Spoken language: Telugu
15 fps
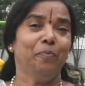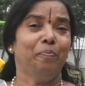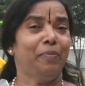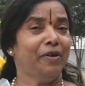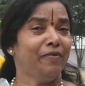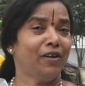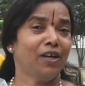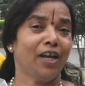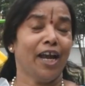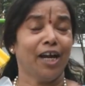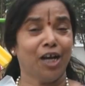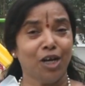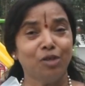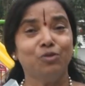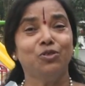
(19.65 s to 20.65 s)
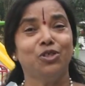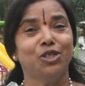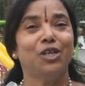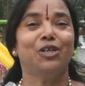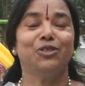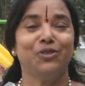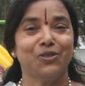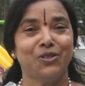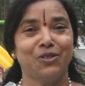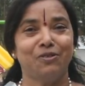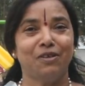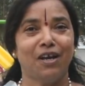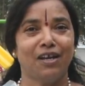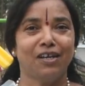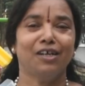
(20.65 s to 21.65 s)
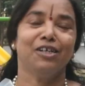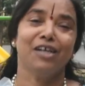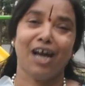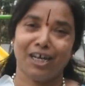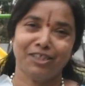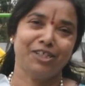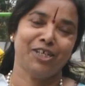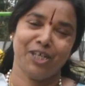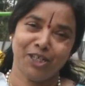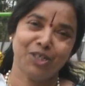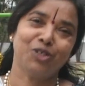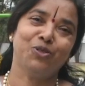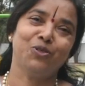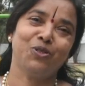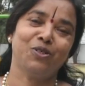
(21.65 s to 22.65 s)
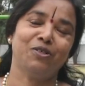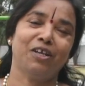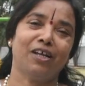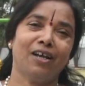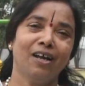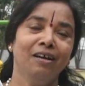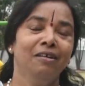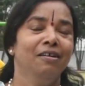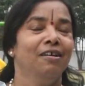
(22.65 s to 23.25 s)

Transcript: ఇప్పటివరకు ఎక్కడి నుంచి నడిచొస్తున్నానా అని ఆశ్చర్యంగా చూస్తున్నారా